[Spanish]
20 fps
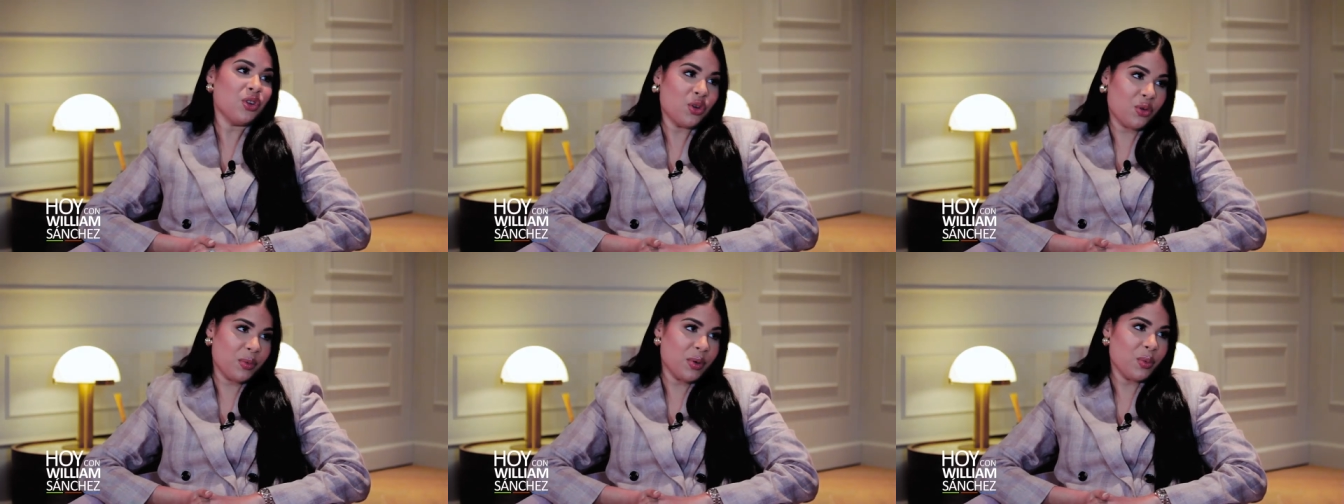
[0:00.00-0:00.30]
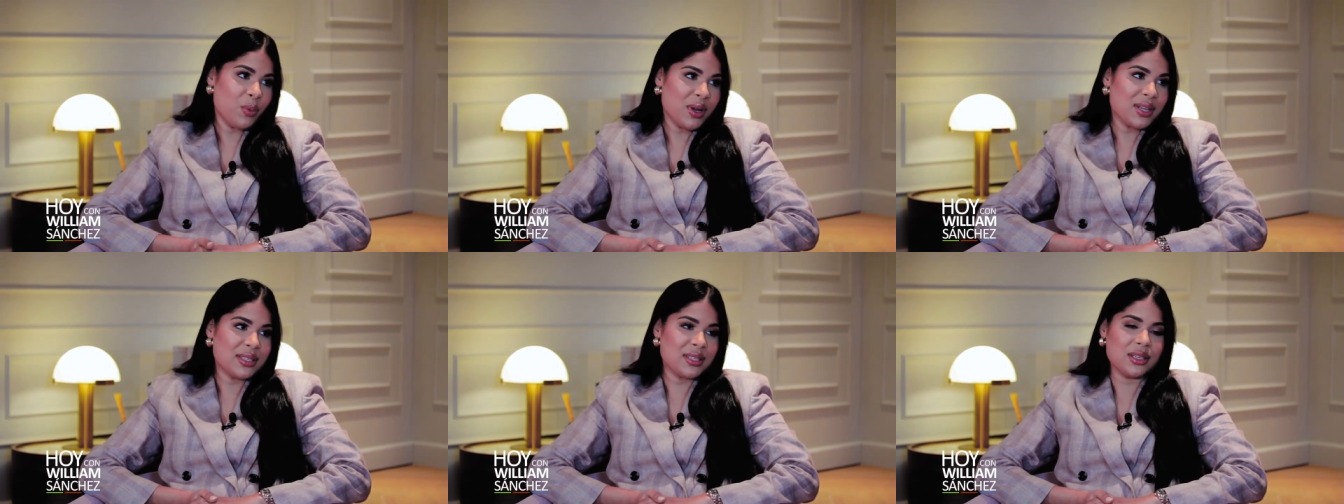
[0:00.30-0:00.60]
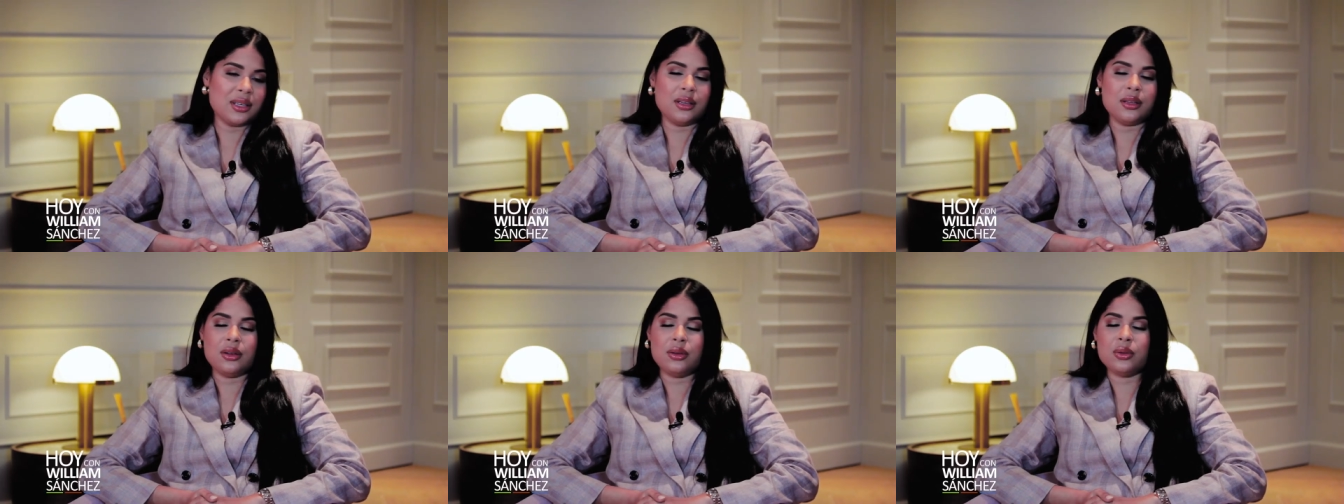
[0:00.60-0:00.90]
lo veo
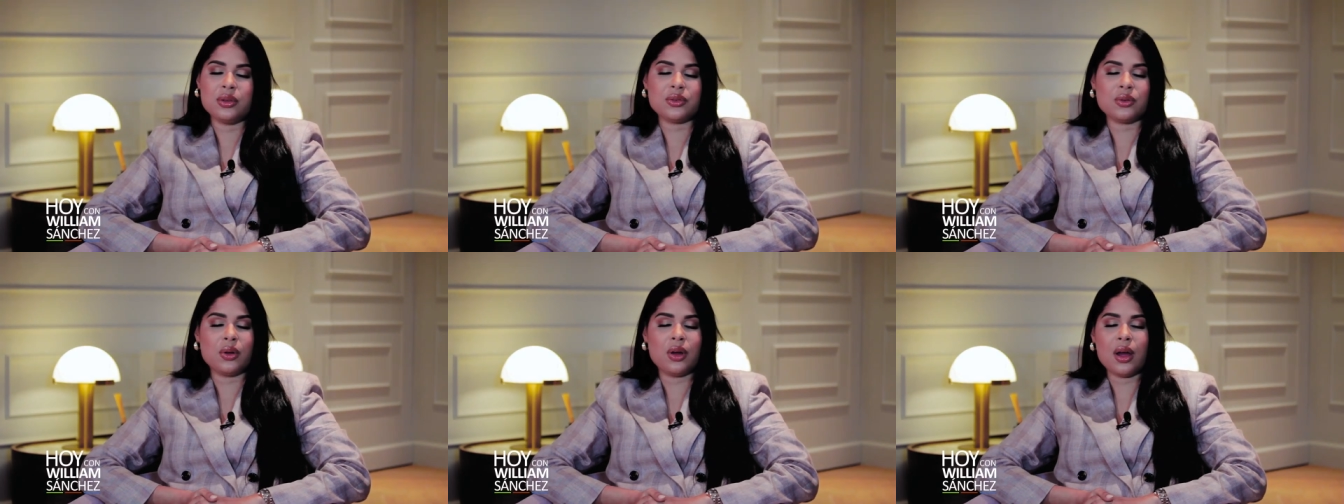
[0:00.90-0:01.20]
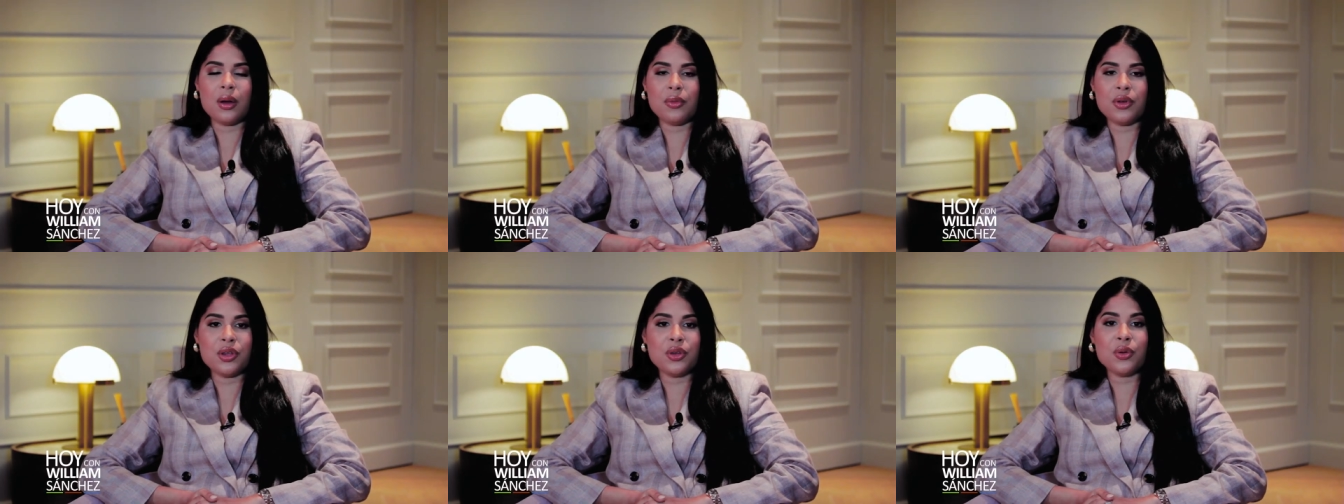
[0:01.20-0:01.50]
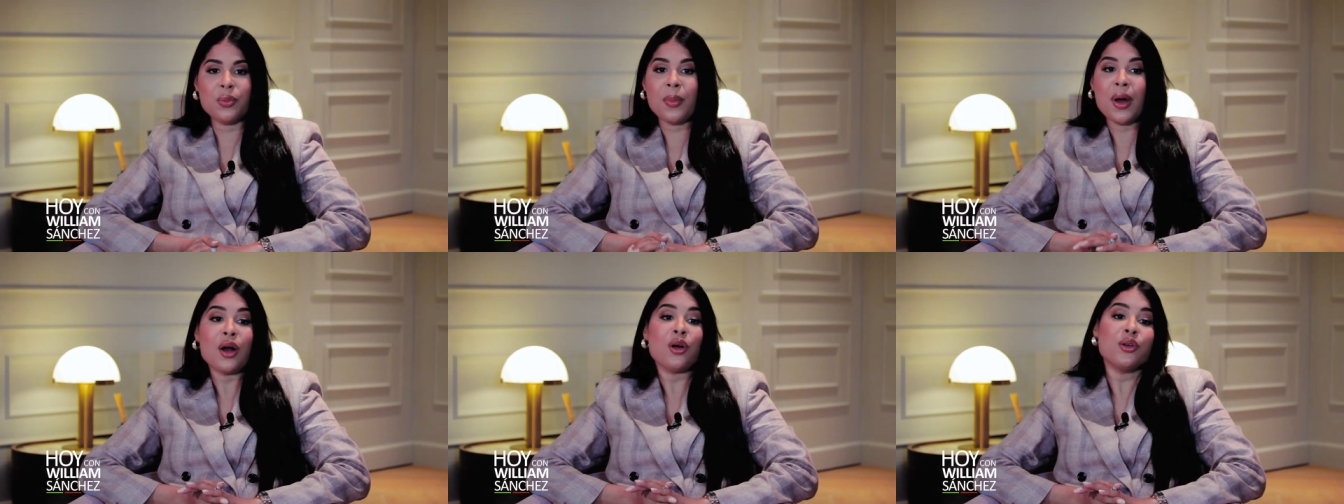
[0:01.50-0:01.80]
así. Nuestro
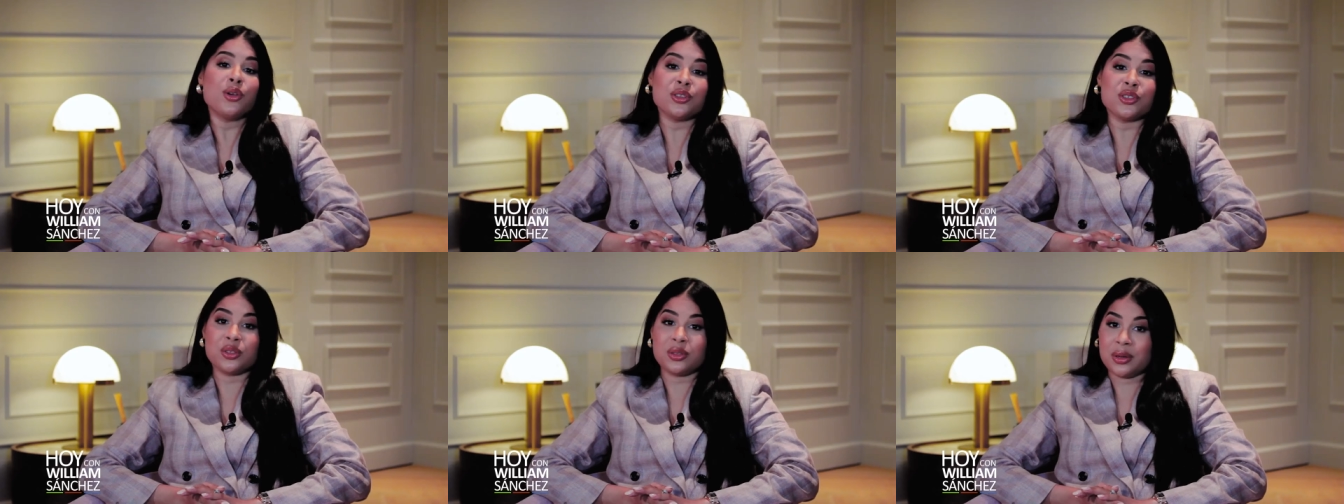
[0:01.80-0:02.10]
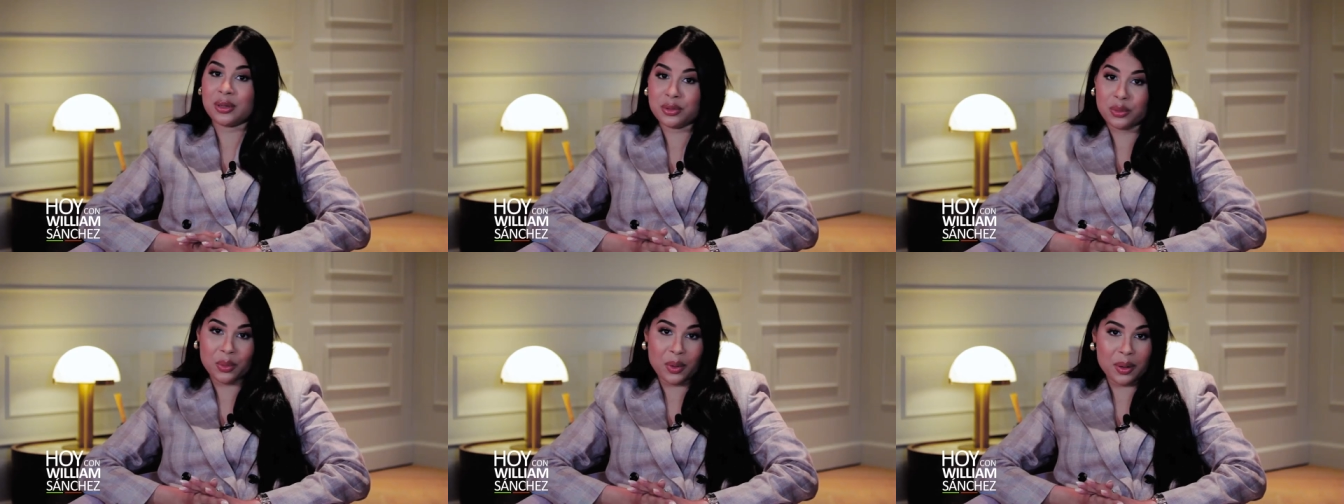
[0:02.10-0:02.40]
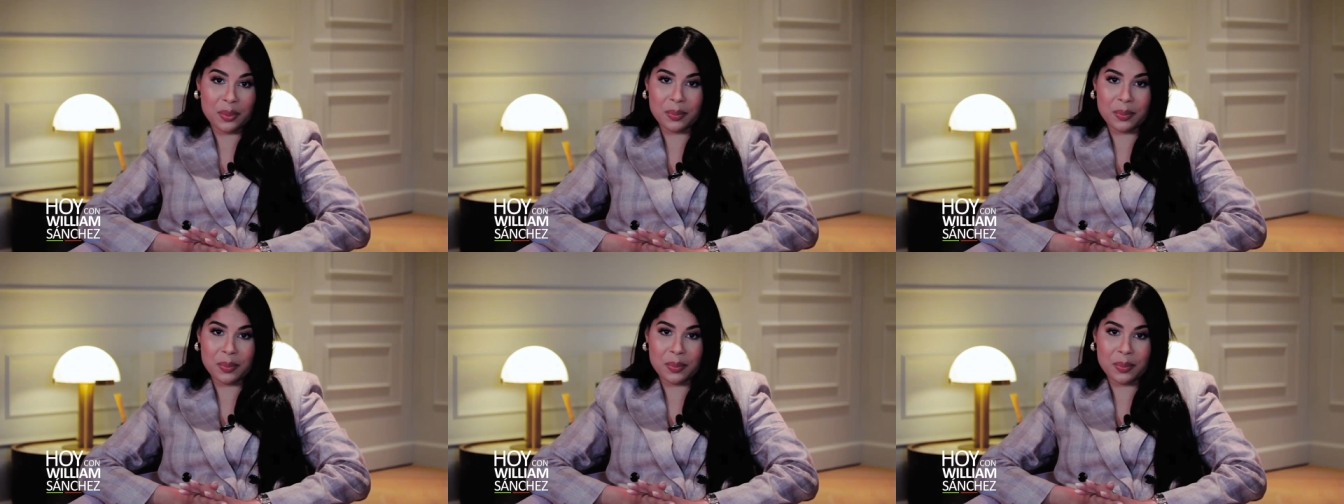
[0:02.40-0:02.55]
cabello va con nosotros a todas